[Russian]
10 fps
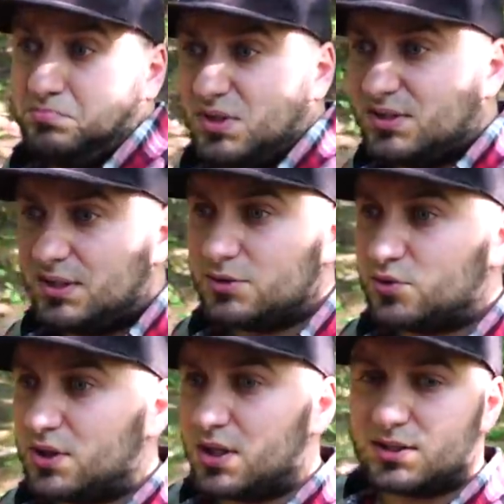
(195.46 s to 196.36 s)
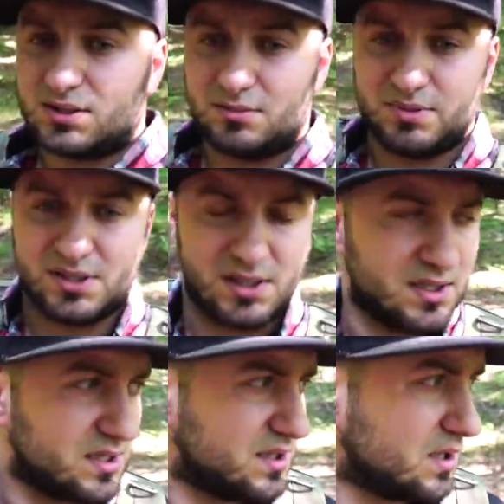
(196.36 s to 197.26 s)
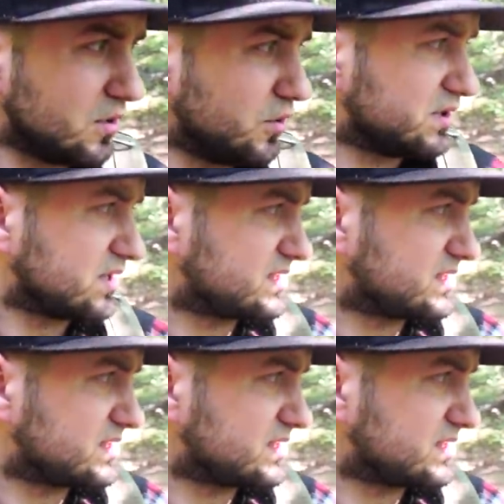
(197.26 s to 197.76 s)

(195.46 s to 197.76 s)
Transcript: Осталось только как-то добыть еды какой-то,